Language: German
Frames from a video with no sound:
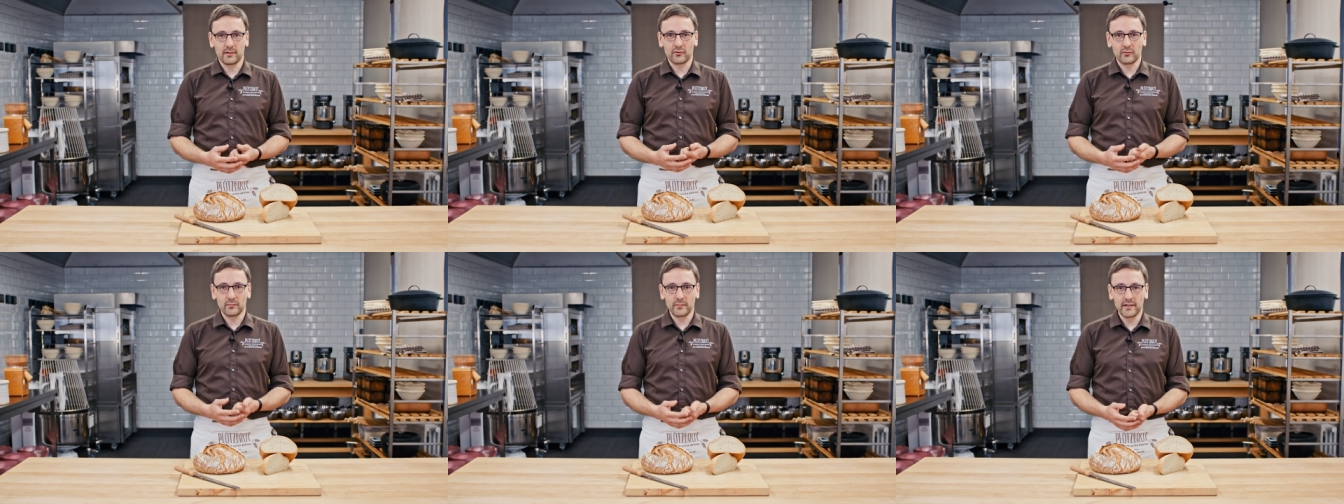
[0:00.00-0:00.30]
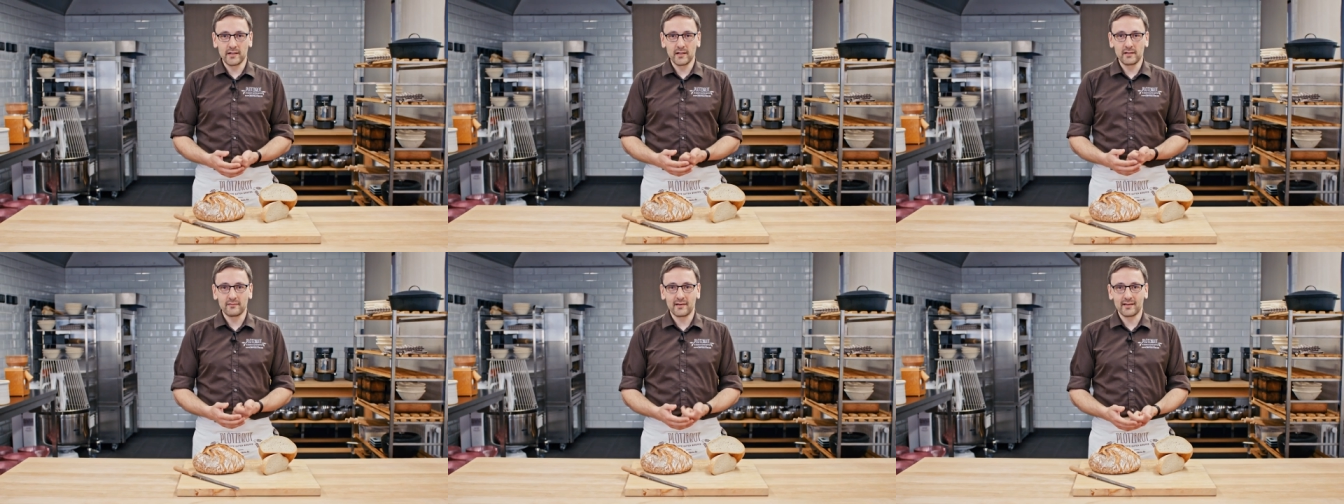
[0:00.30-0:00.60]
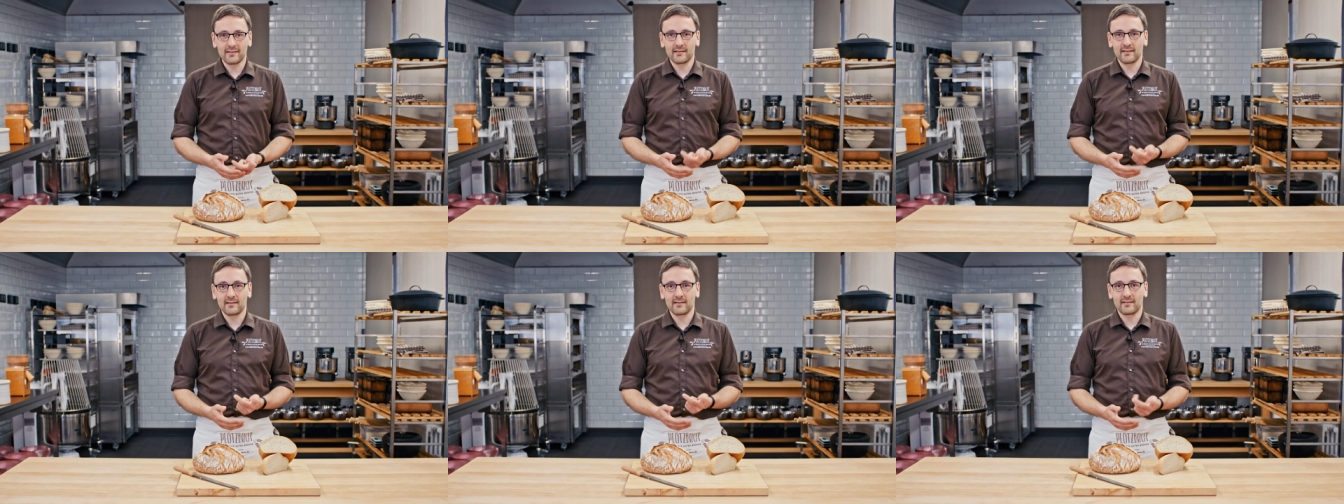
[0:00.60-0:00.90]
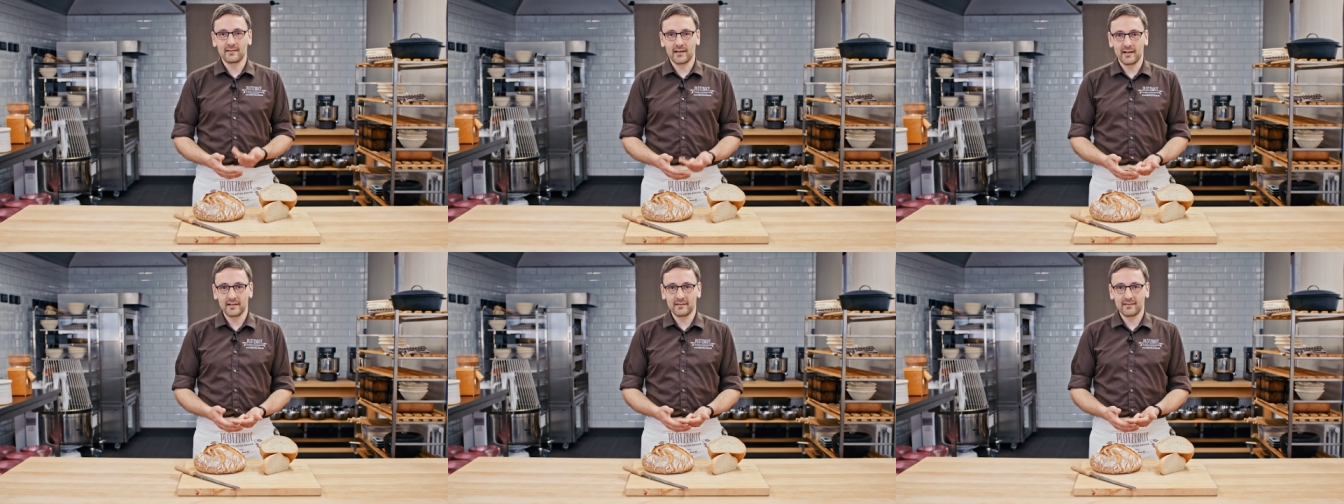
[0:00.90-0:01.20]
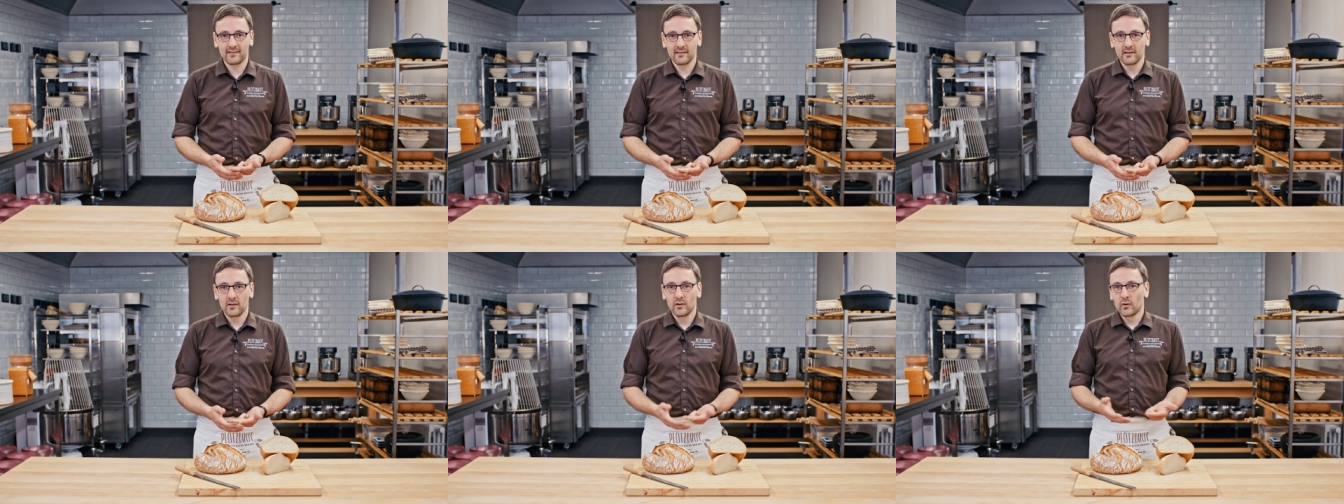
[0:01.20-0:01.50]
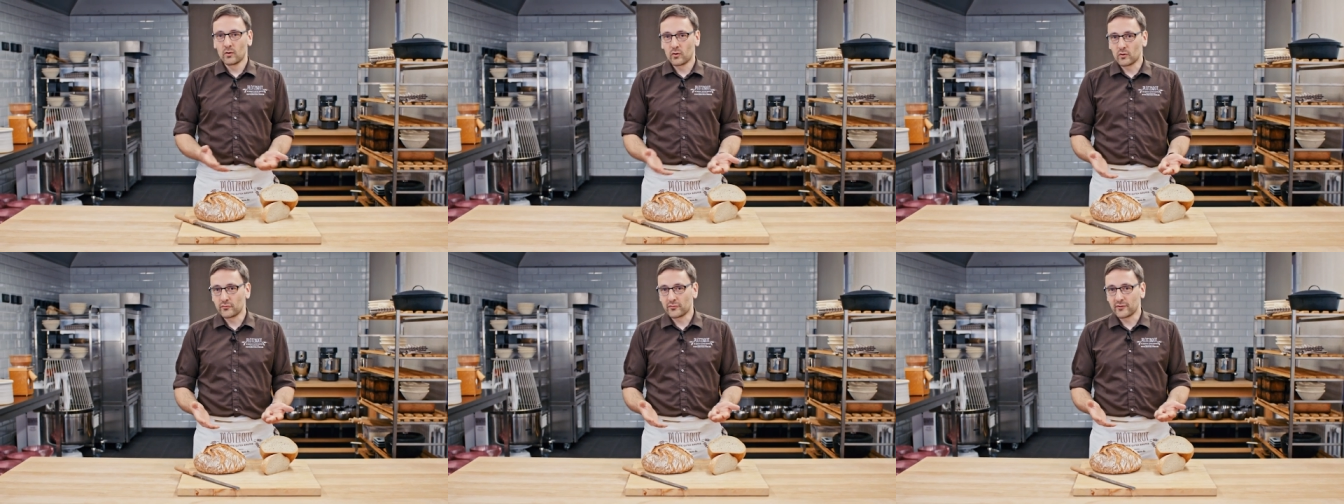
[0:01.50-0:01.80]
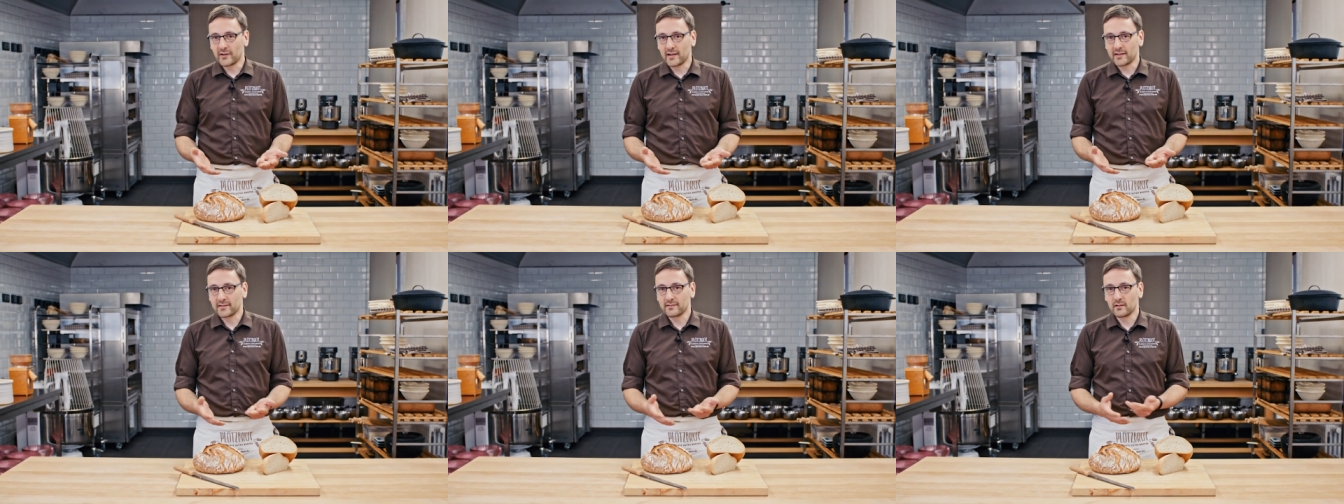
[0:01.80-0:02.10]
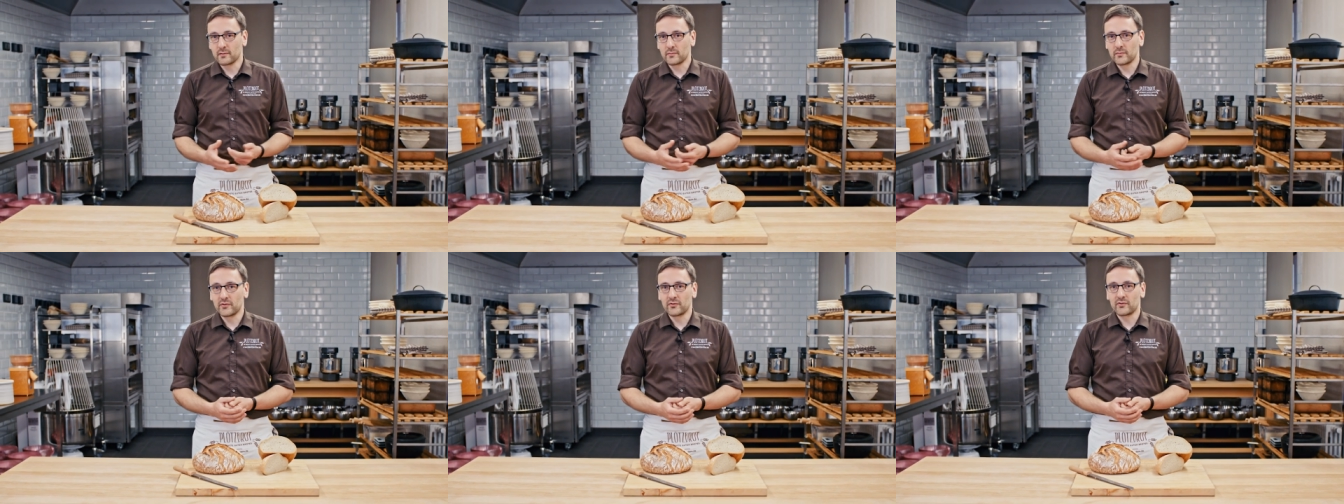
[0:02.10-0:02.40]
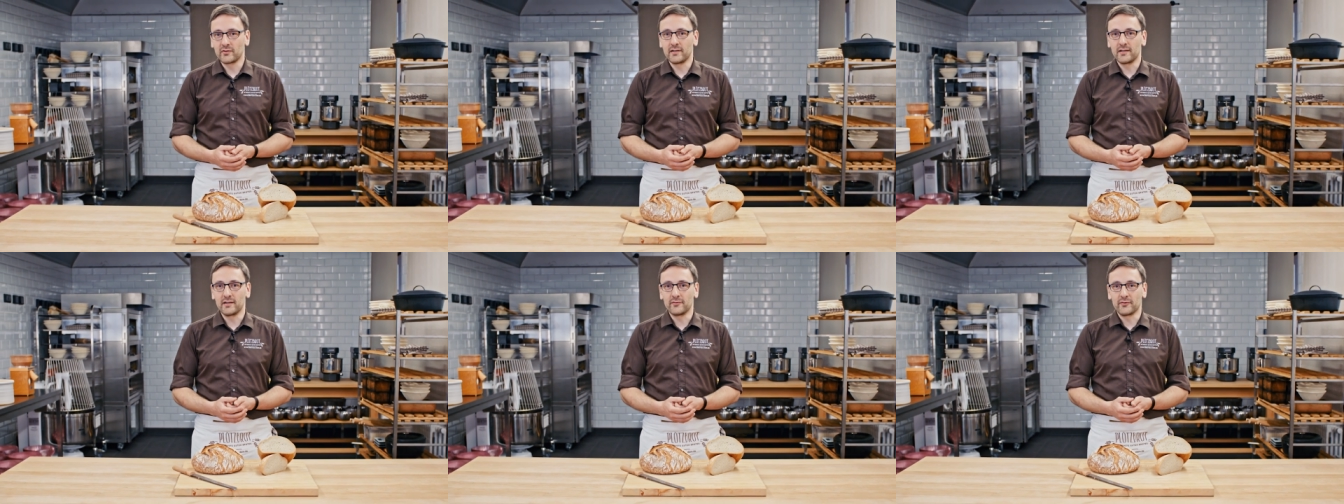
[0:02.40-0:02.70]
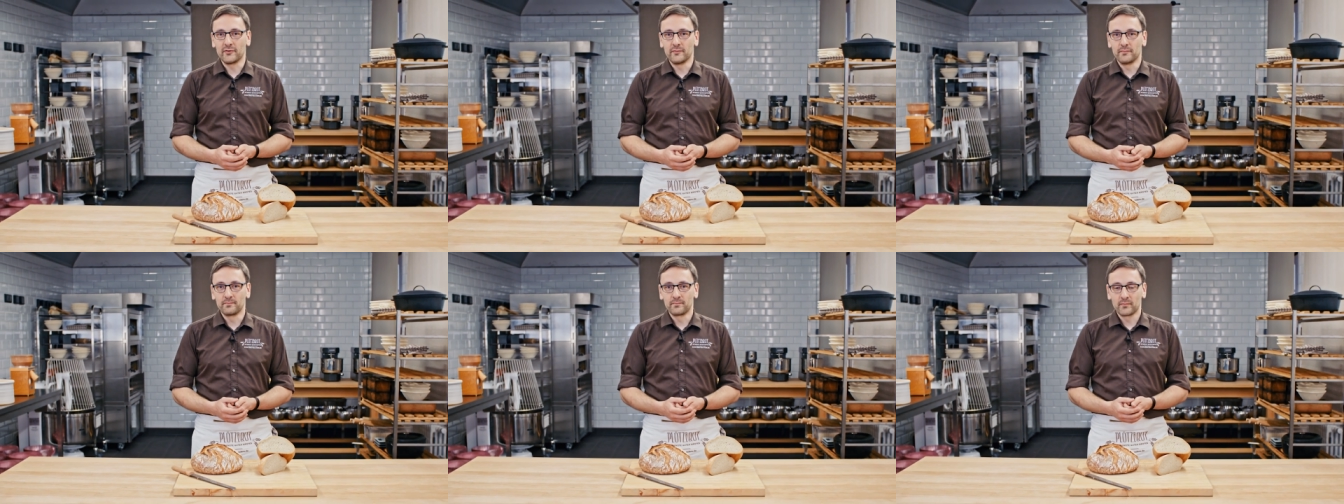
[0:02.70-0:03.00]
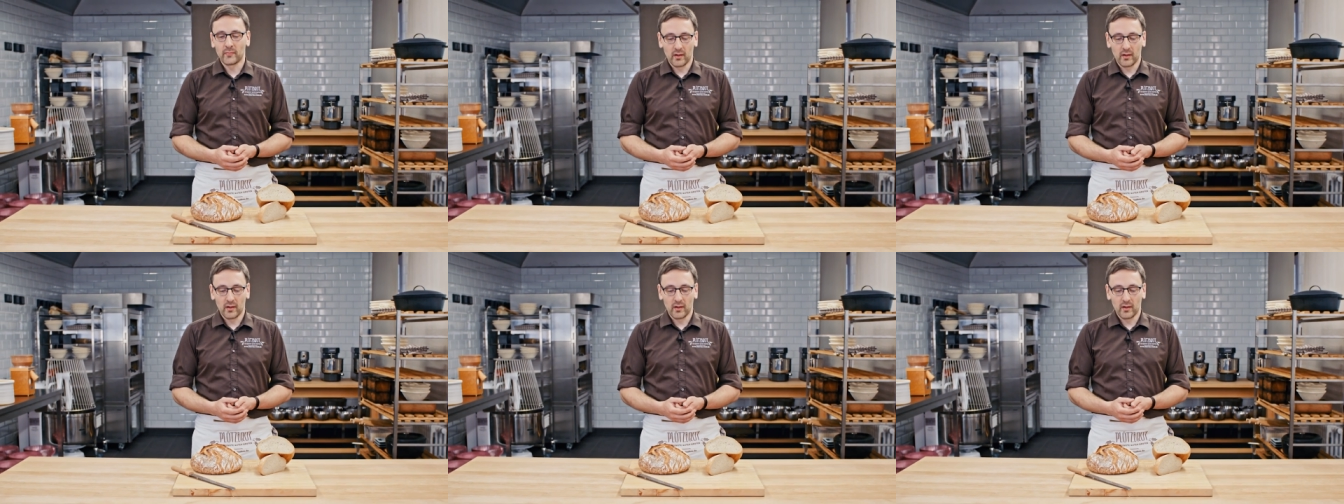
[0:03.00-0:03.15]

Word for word: also Mehl, Wasser, Salz und vielleicht noch ein bisschen Hefe.